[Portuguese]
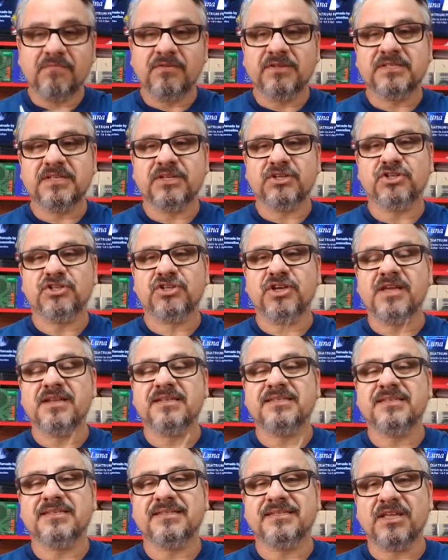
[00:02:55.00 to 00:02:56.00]
que você
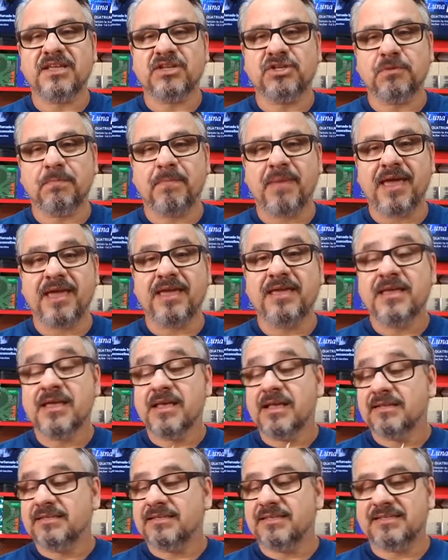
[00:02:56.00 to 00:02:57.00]
cheira, se sente
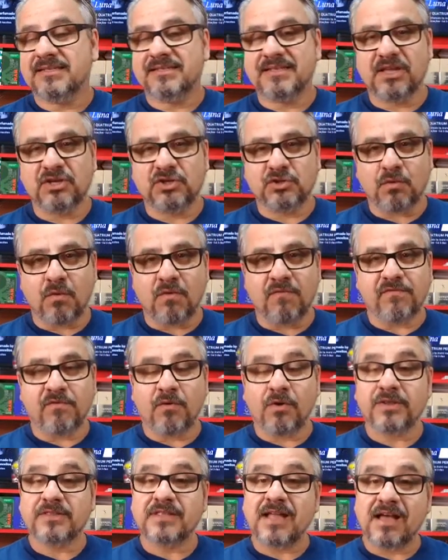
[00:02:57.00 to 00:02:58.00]
bem, se sente
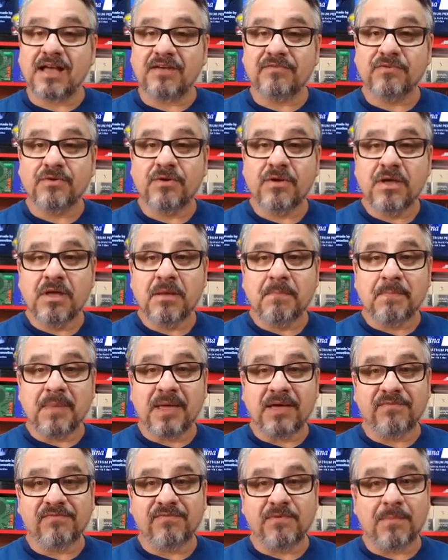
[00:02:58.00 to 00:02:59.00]
confortável,
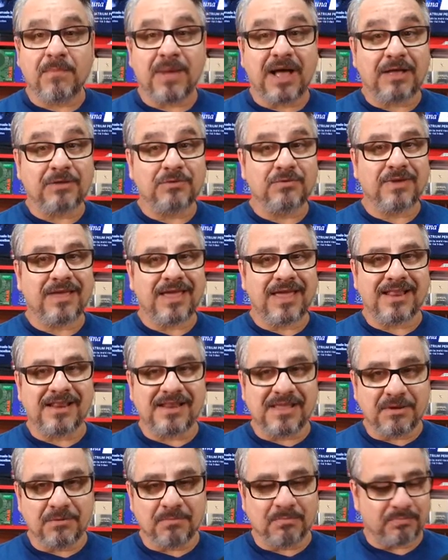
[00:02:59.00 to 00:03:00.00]
perfumado
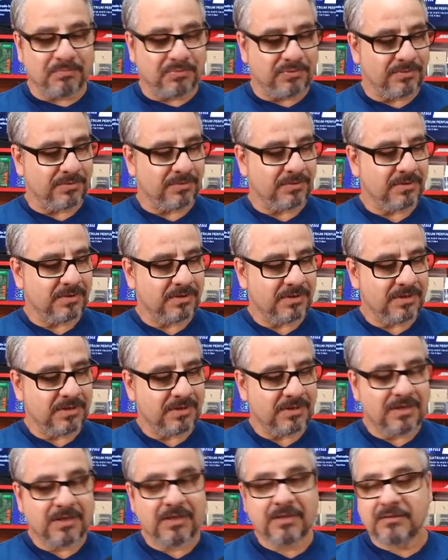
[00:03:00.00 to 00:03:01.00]
e limpo.
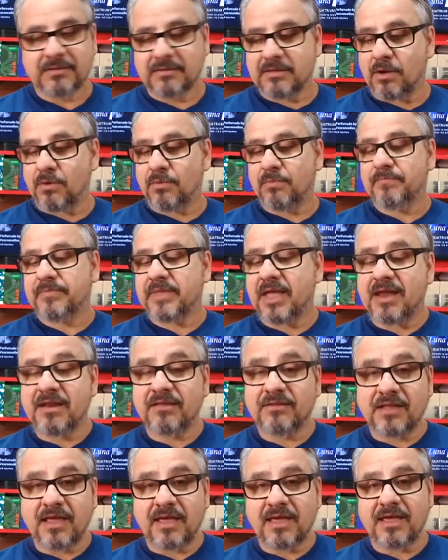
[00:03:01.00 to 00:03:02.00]
Então,
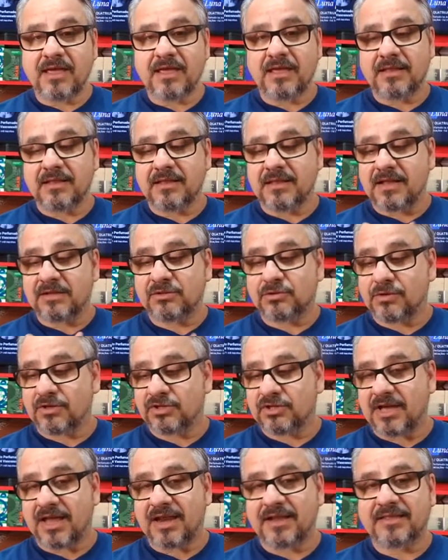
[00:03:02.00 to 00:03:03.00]
ele tem nas
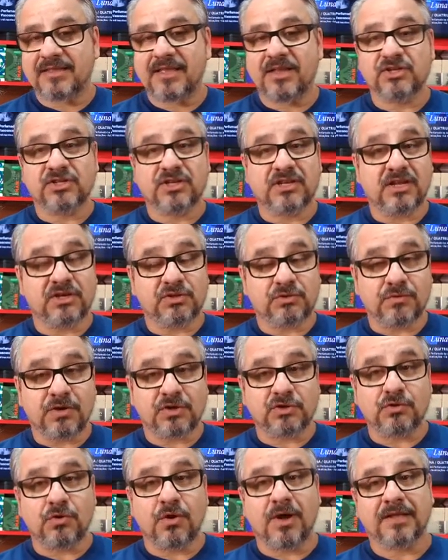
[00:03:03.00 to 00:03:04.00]
suas características, nas
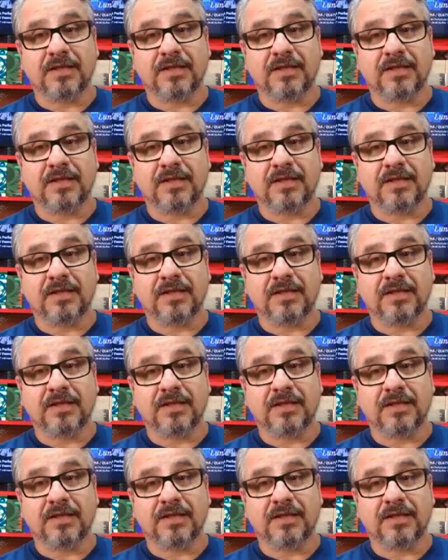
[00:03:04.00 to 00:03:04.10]
suas